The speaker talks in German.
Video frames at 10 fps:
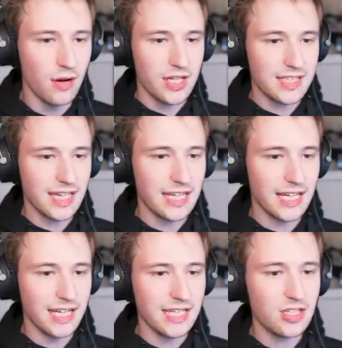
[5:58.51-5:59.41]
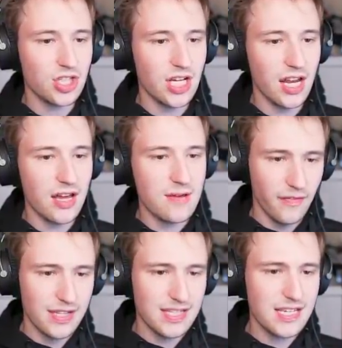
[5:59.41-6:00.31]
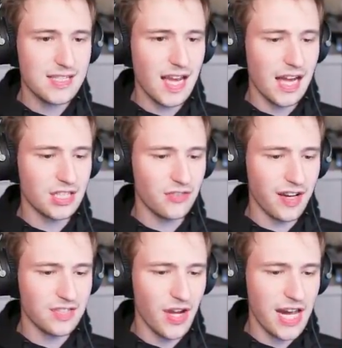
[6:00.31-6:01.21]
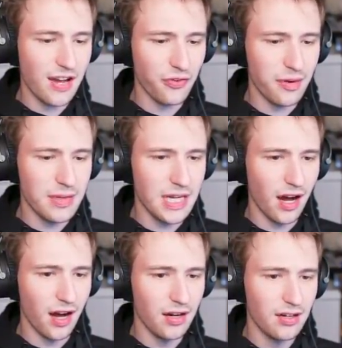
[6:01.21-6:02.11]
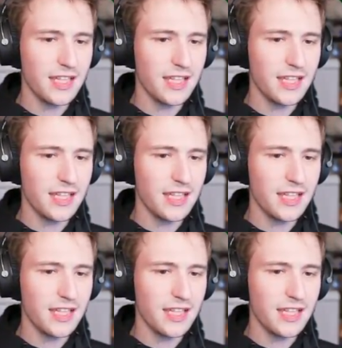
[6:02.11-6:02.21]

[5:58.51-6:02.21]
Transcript: Okay, ich regeneriere schneller. Was ist das? Und was will der von mir?